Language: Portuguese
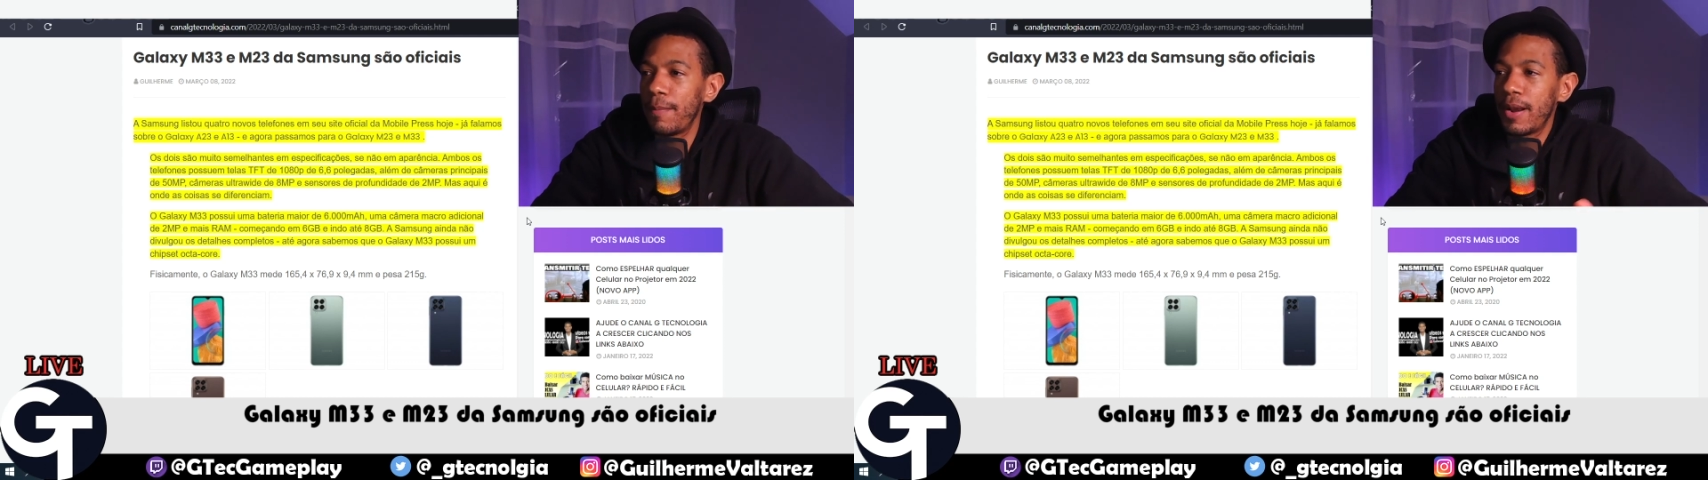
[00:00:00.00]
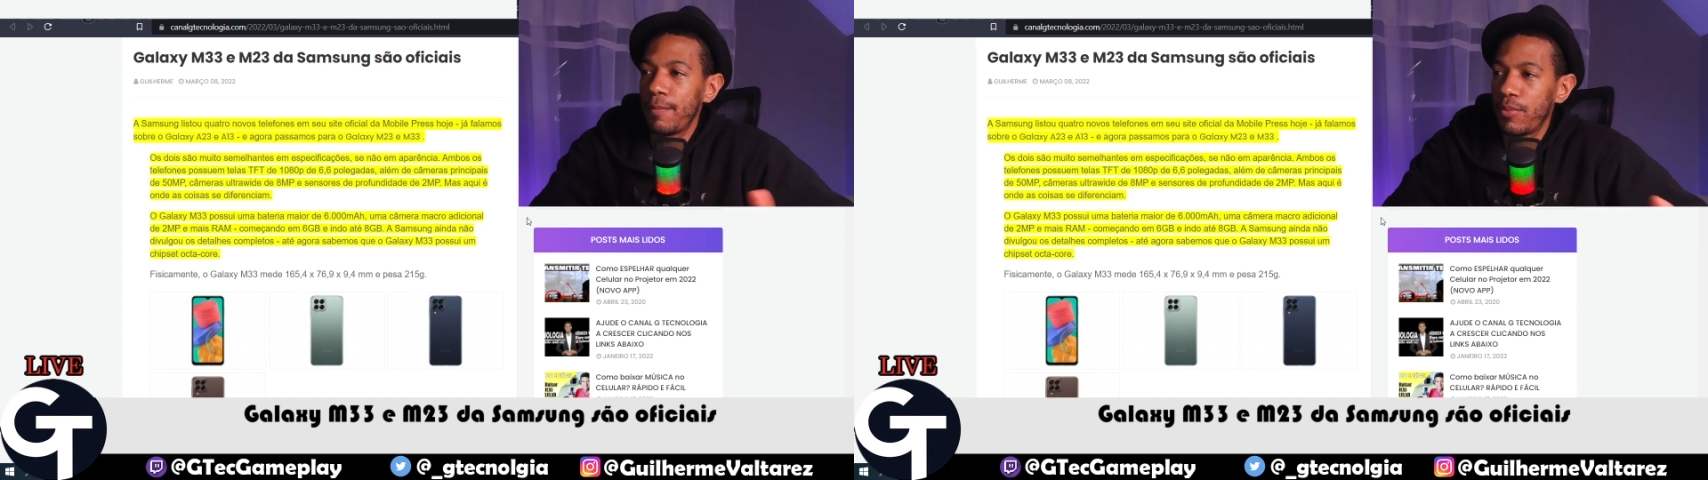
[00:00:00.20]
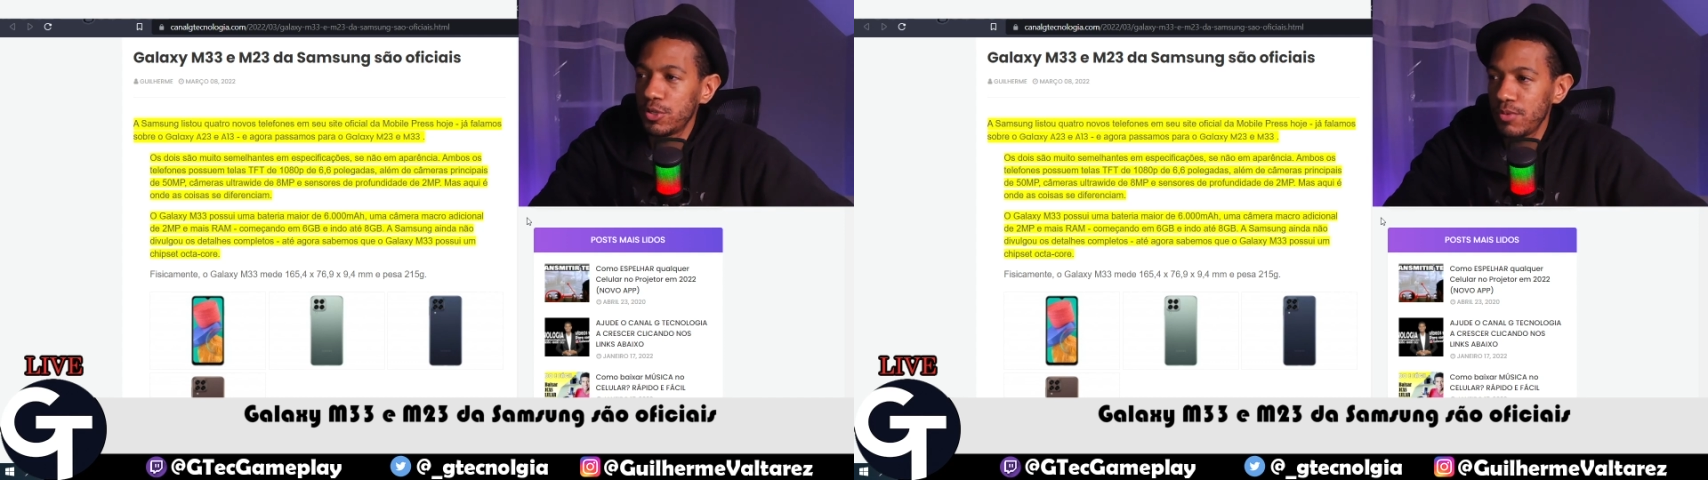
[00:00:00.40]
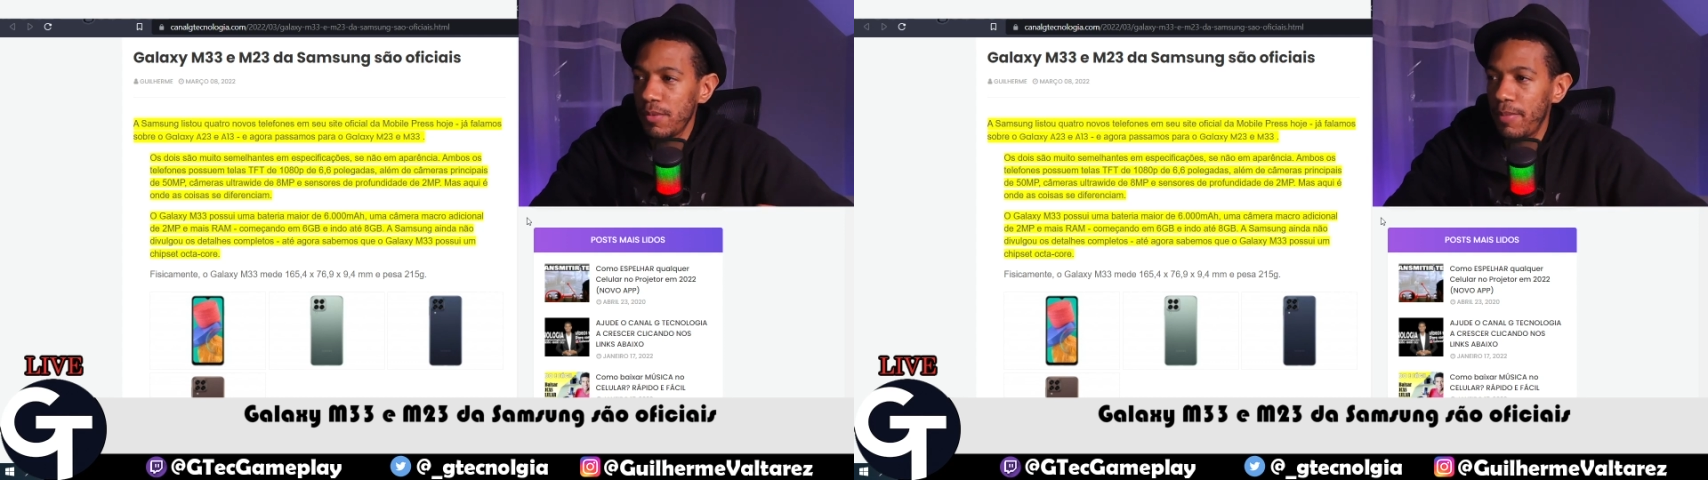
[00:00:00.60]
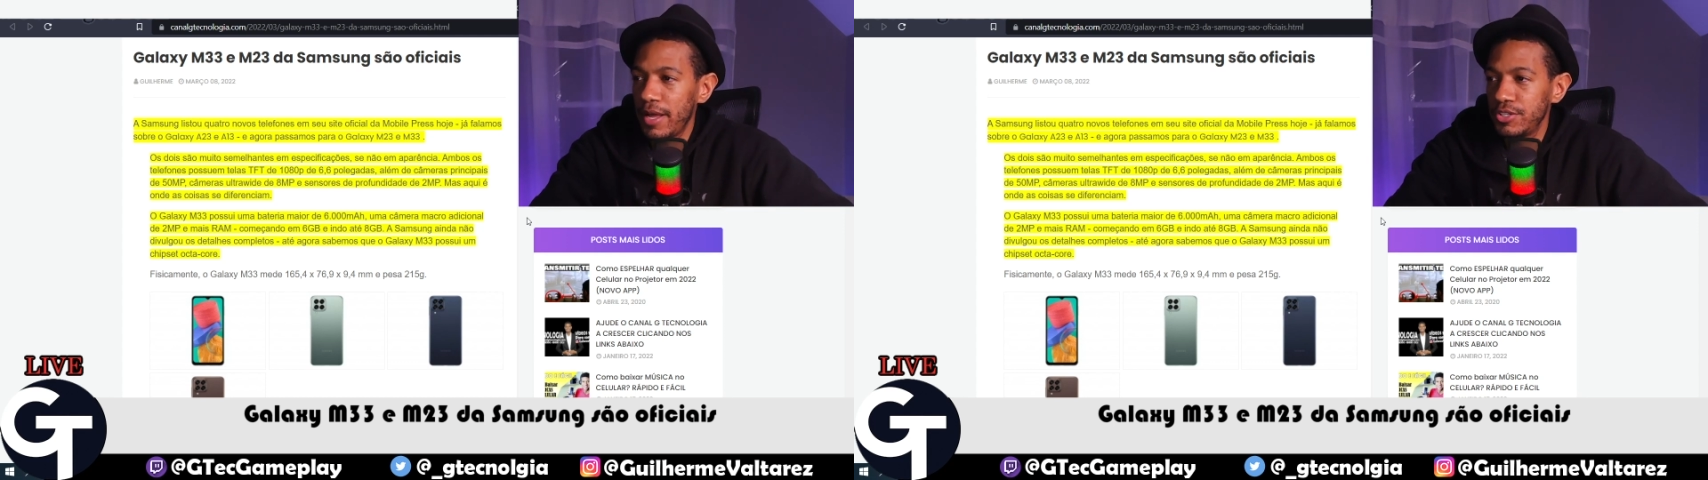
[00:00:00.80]
para a próxima
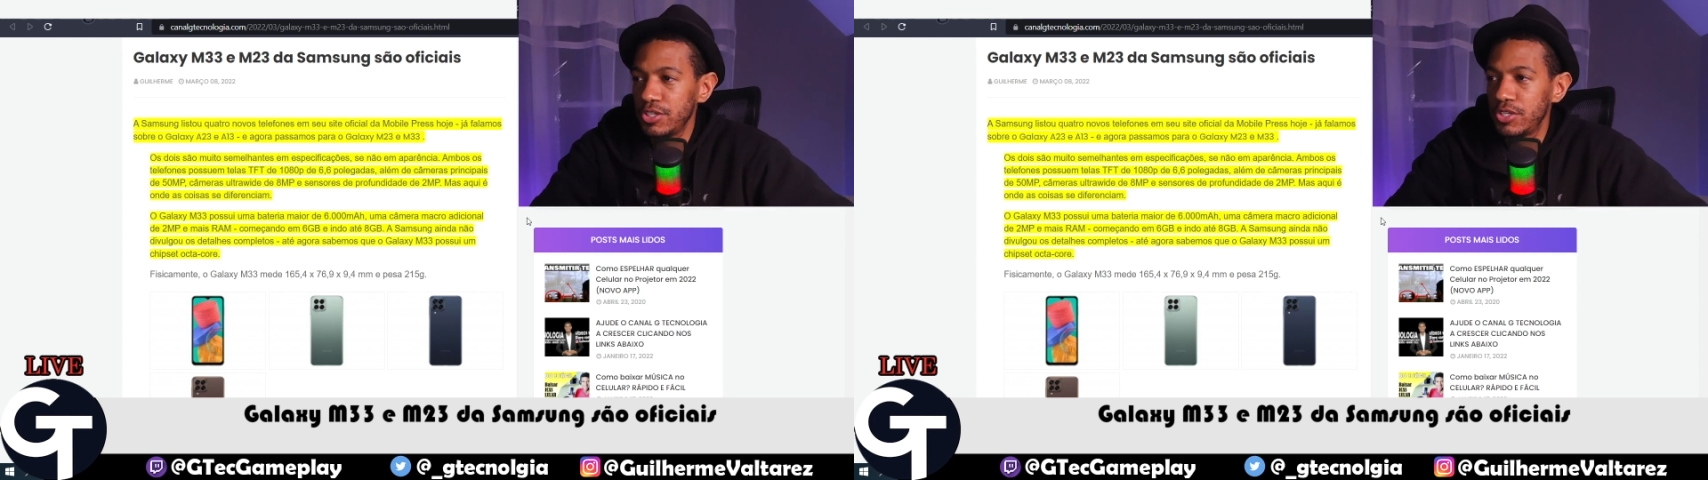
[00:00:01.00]
parte